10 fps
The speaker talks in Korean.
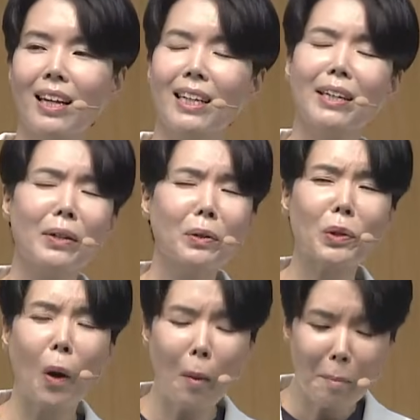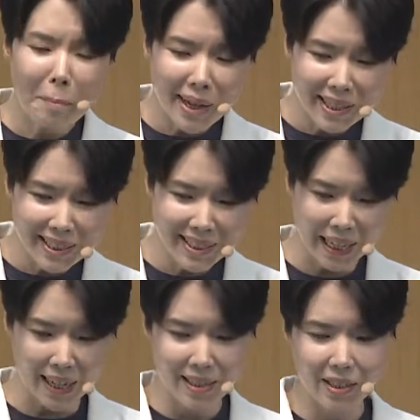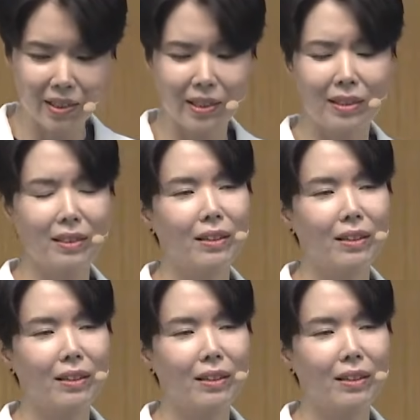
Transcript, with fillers: 그리고 더 빠른 날개짓,